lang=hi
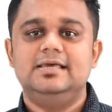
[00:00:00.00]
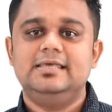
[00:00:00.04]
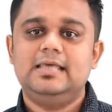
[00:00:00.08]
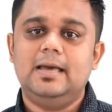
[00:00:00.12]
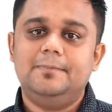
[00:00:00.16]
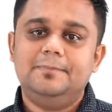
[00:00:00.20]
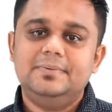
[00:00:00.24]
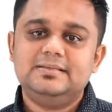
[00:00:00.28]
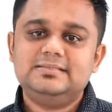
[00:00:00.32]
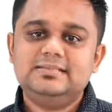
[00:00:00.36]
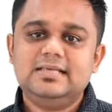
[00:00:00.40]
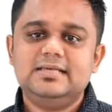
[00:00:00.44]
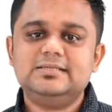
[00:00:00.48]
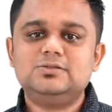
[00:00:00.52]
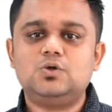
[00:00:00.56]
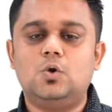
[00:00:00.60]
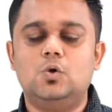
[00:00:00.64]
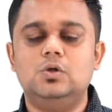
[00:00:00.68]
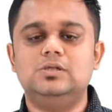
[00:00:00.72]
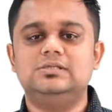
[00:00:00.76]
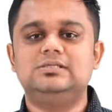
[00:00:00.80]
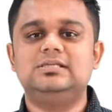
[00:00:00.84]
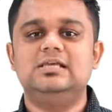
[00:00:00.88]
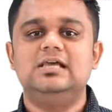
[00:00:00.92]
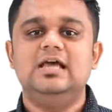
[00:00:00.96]
या बिजनेस
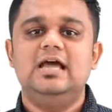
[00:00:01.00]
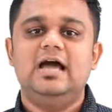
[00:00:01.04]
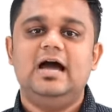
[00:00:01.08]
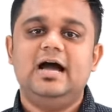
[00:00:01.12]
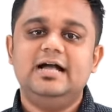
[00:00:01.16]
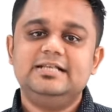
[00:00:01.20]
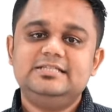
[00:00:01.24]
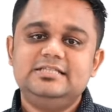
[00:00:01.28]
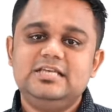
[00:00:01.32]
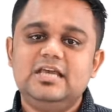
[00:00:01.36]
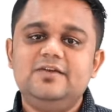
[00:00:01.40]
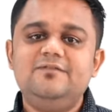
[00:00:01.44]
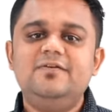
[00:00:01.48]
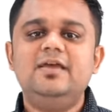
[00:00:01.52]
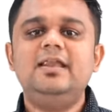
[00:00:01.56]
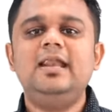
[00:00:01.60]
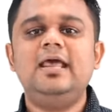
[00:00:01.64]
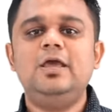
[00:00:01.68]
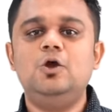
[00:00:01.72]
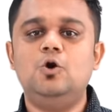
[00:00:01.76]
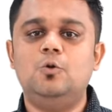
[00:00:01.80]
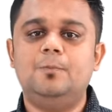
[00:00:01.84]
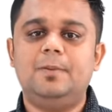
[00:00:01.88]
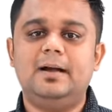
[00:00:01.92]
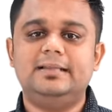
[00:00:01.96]
गोल्स अचीव ही नहीं हो